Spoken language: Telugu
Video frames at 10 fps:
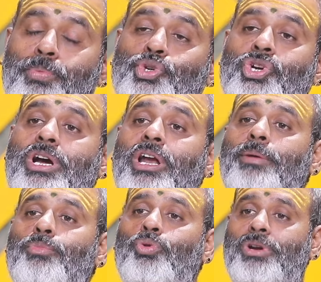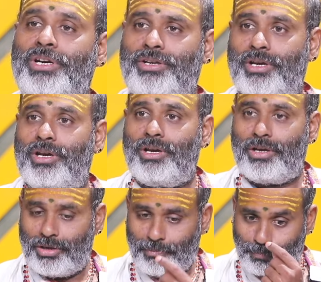పుష్కలము అని అంటే
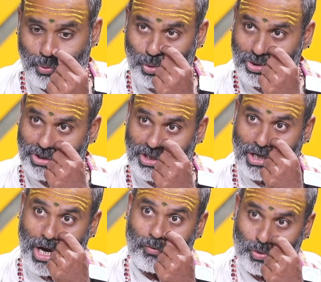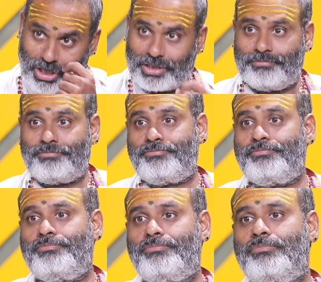పూర్తిగా ఉండటం
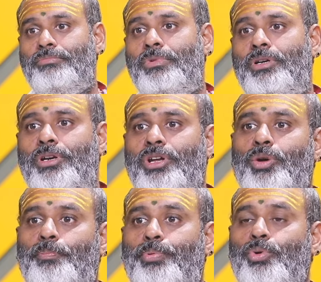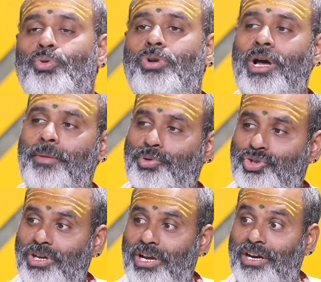అంటే ఎప్పుడూ కూడా
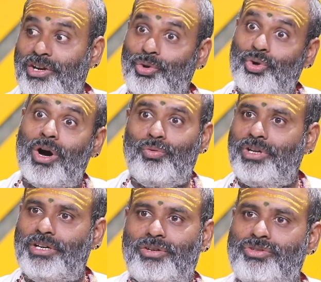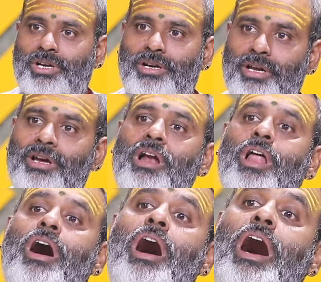పుష్కలంగా నిండుగా ఉంది అంటారు చూడండి
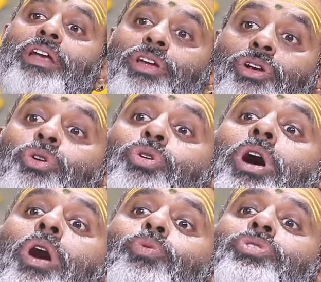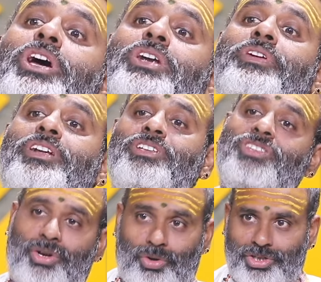ఆ నిండుగా ఉండేటువంటిది
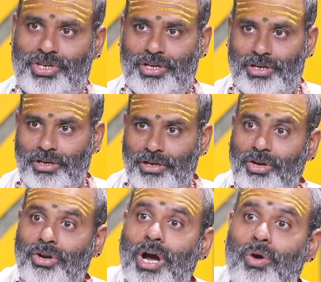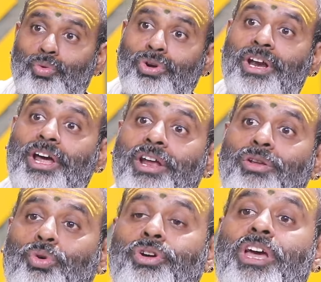త్రయోదశి hmm. నిండుగా ఉండేందుకు